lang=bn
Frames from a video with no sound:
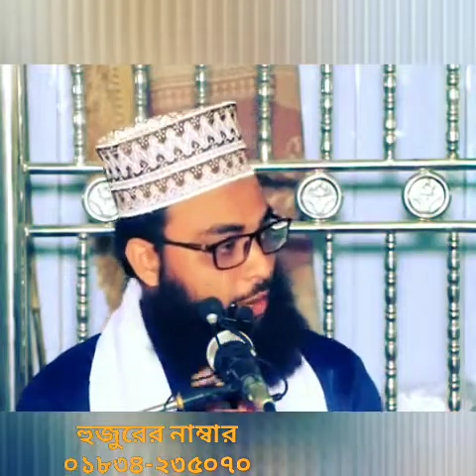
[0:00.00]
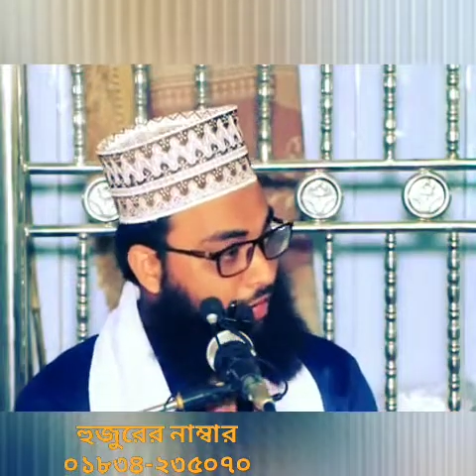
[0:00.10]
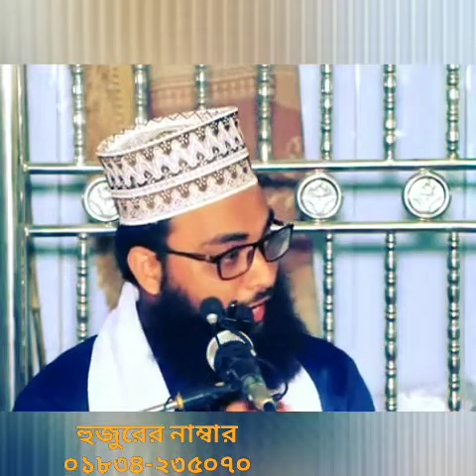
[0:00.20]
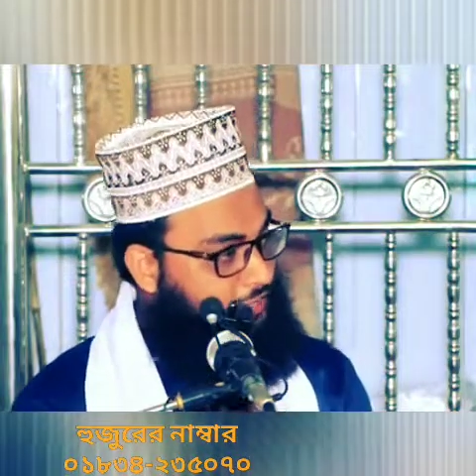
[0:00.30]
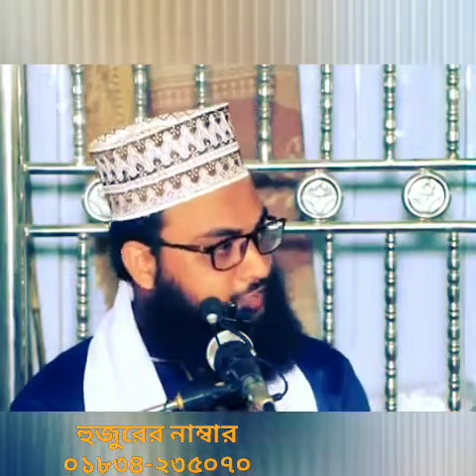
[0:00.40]

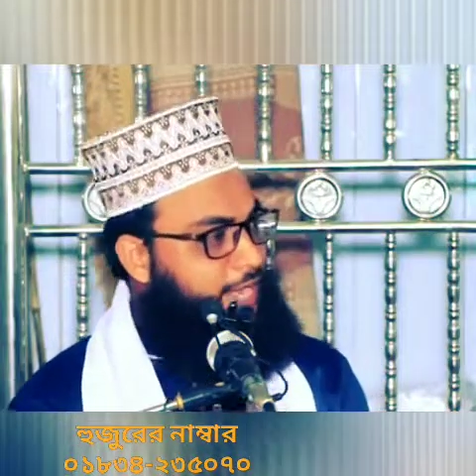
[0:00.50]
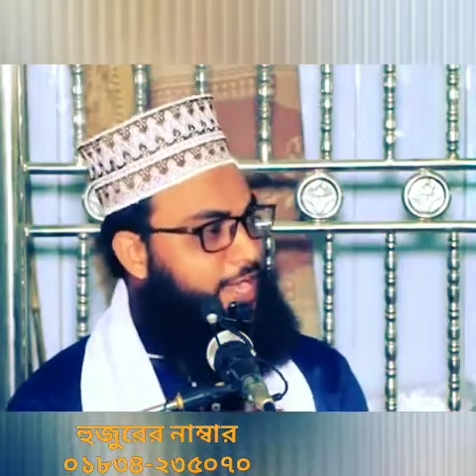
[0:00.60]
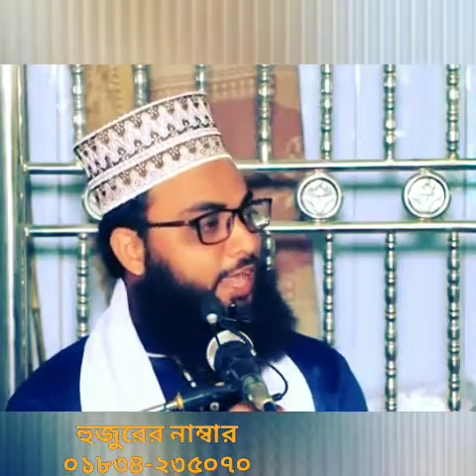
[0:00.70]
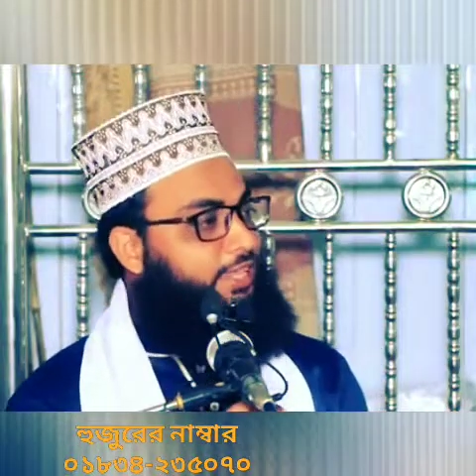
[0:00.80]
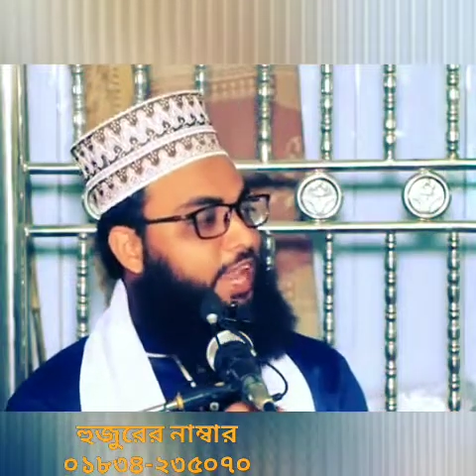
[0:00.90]
এমন এক
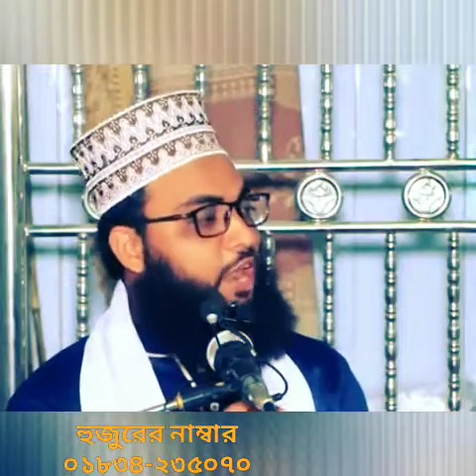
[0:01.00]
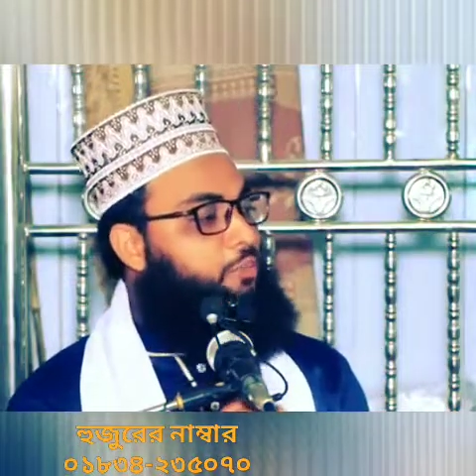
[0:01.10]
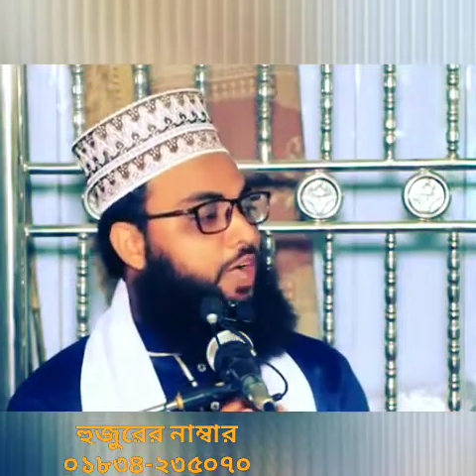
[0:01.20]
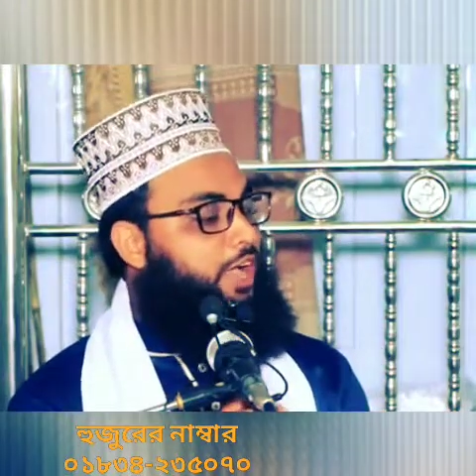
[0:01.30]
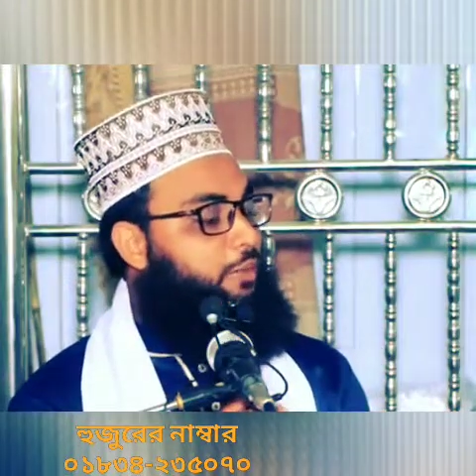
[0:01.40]
জান্নাত আল্লাহ
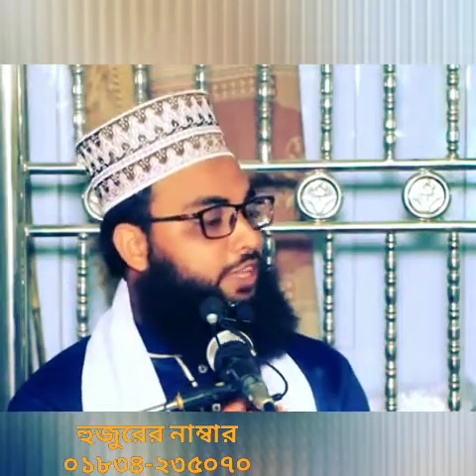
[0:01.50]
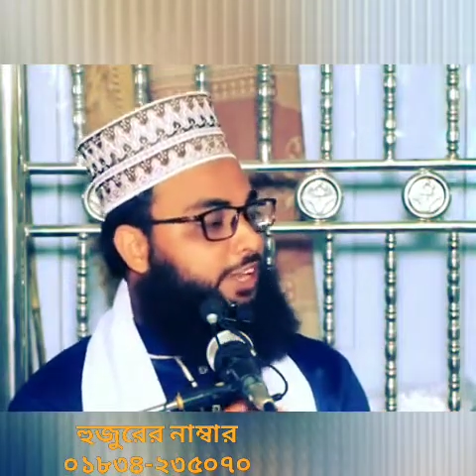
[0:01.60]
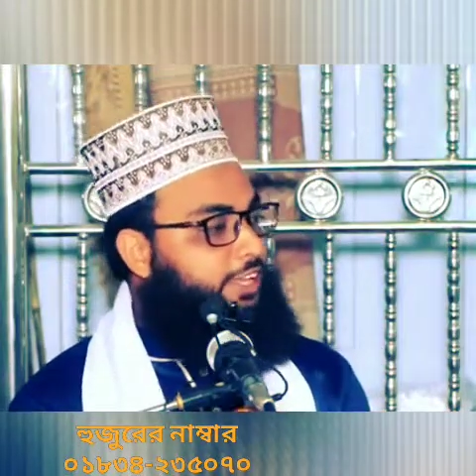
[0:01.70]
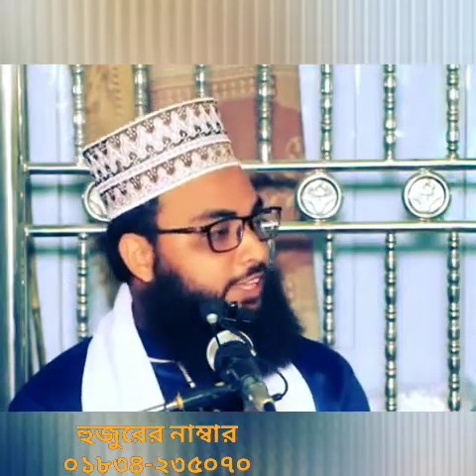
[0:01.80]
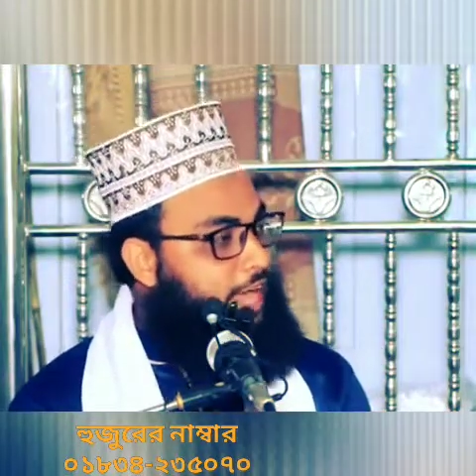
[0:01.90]
পাক
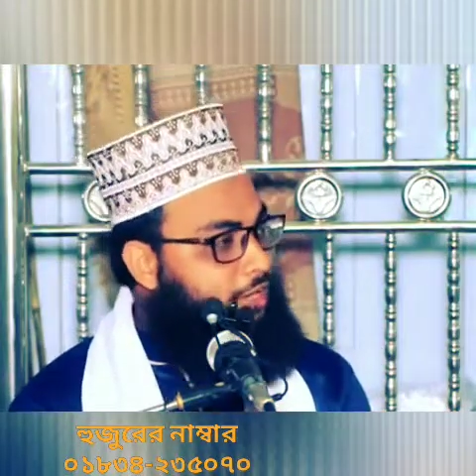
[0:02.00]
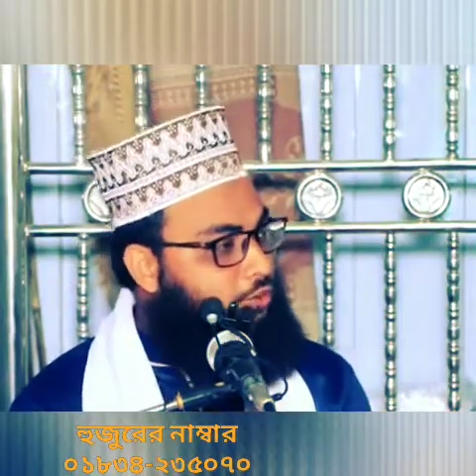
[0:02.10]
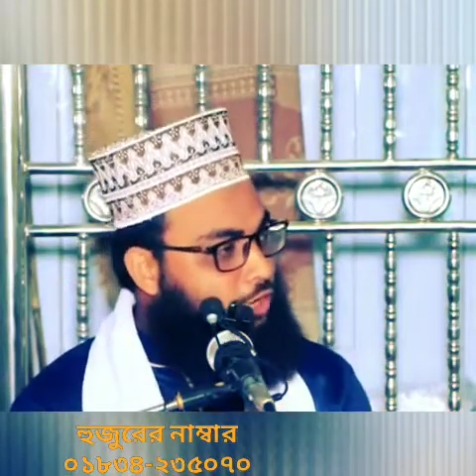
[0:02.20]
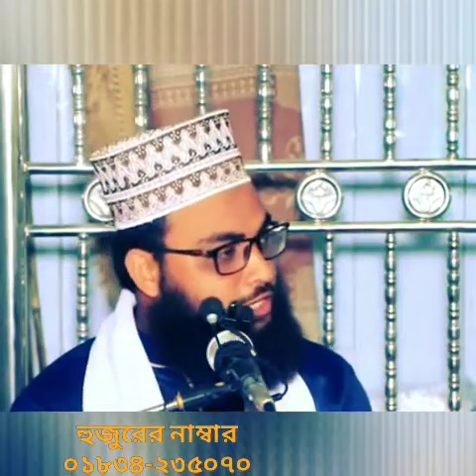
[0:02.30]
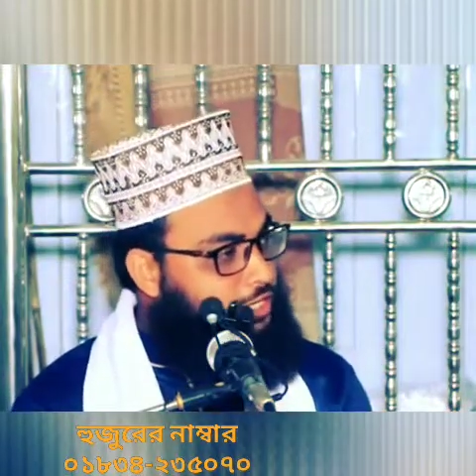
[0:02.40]
আমাদেরকে দান
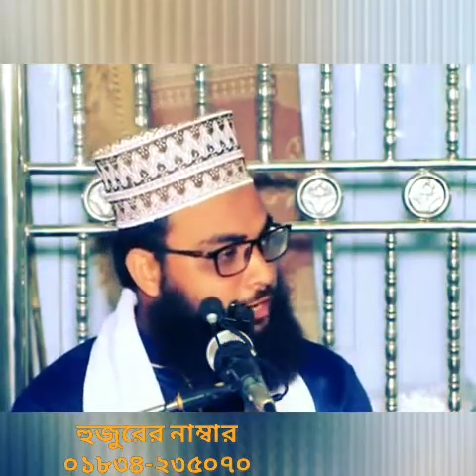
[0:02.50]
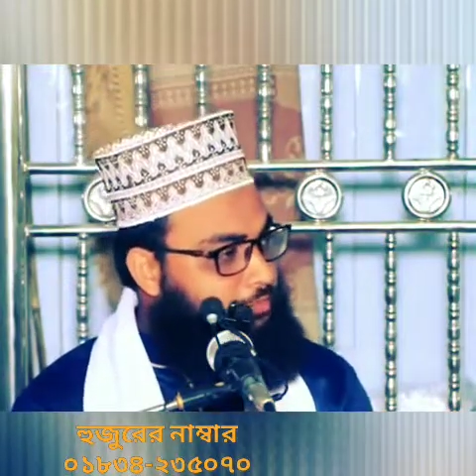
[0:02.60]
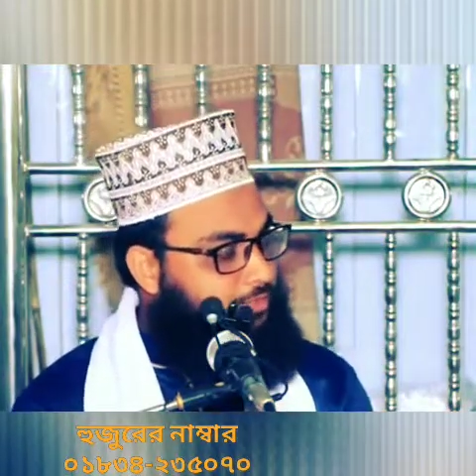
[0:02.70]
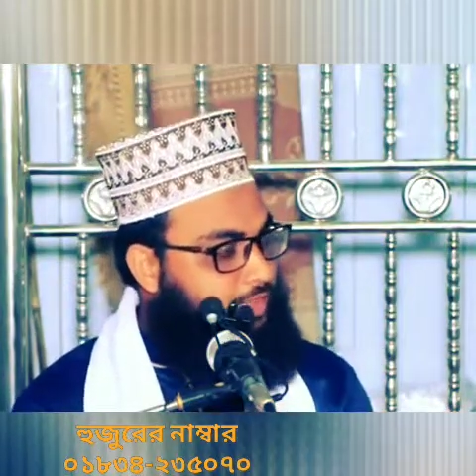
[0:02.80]
করেছেন